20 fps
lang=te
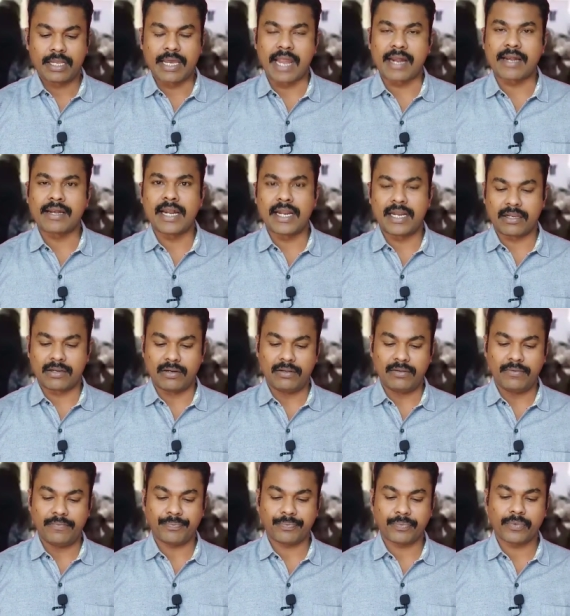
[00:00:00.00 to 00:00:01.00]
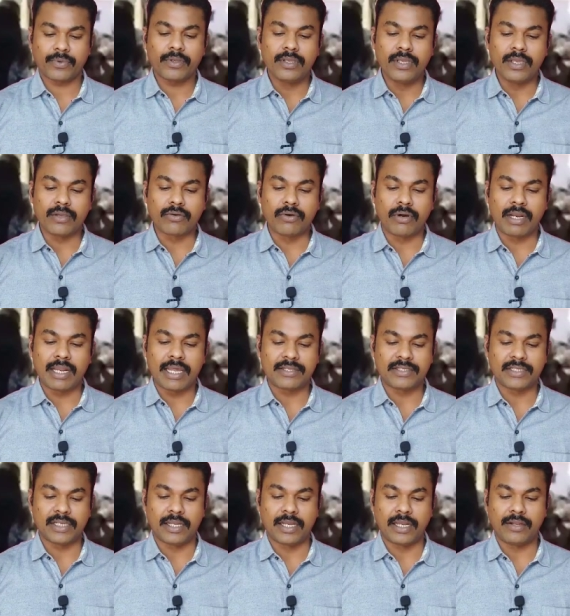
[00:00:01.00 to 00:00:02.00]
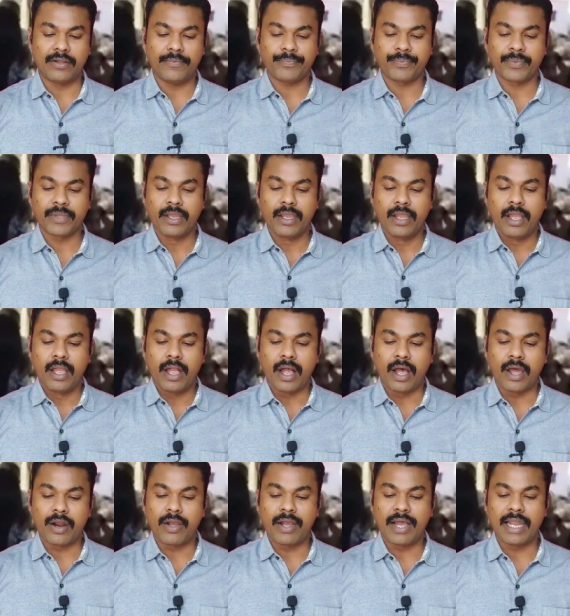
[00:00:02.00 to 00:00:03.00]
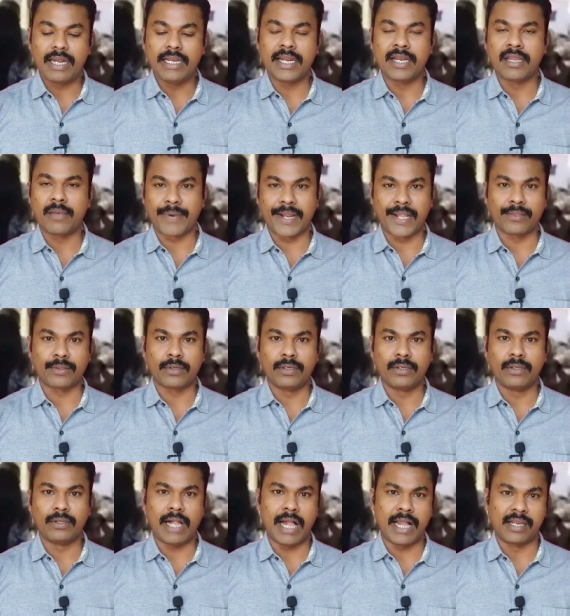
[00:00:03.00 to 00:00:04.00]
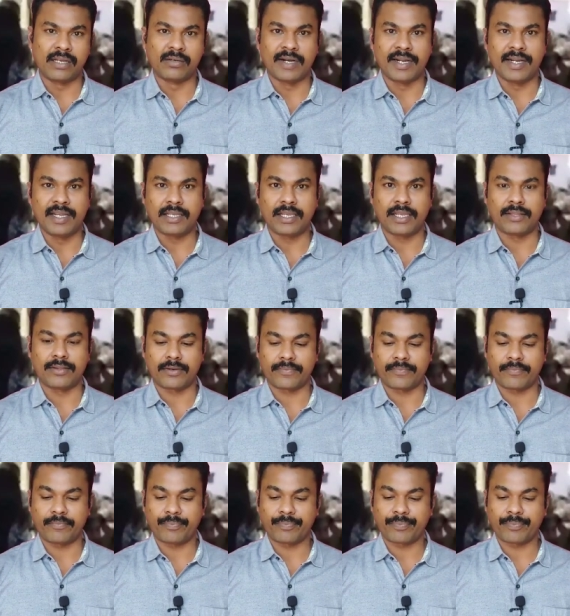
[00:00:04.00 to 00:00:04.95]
కర్ణాటకలో ఈ కోలార్ జిల్లాలో హరోహల్లి అనే ప్రాంతంలో అంగన్వాడీ కేంద్రం